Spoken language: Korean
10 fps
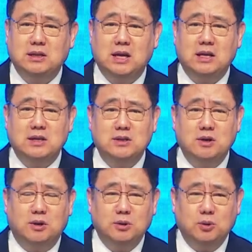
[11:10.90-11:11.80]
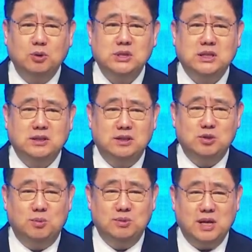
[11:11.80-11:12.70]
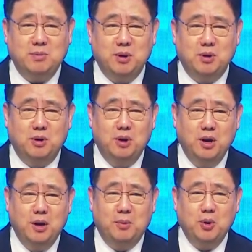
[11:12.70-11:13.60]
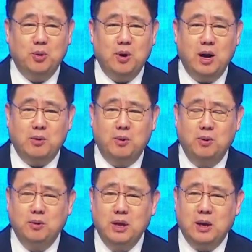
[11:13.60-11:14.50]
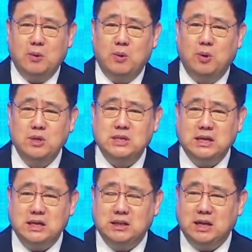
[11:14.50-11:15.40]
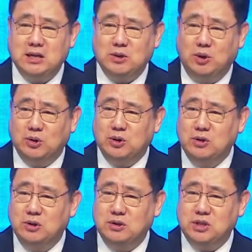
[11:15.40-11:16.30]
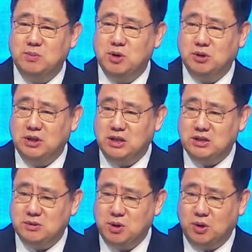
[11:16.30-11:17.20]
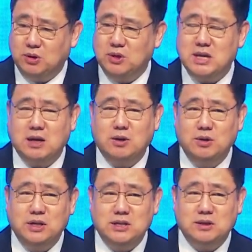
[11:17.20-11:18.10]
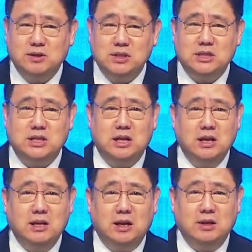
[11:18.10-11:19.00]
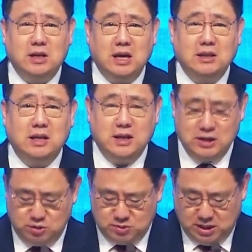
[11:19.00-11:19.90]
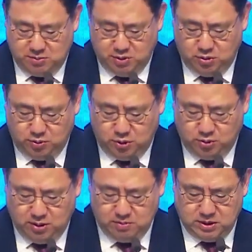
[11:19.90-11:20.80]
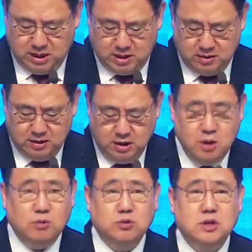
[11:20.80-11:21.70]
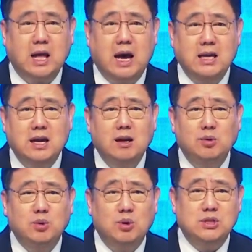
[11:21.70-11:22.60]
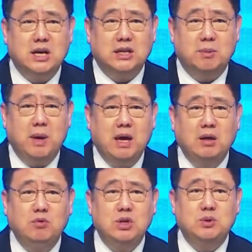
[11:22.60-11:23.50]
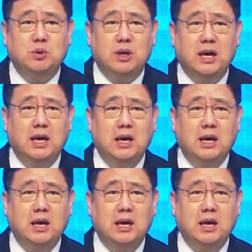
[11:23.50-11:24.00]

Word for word: 따라서 도시들을 좀 살펴보려고 하고 그 골짜기를 따라서 어떤 지명들이 있으며 어떤 사건들이 있었는지를 아, 간단하게 좀 살펴보려고 합니다. 우선 아얄론 골짜기 맨 위쪽에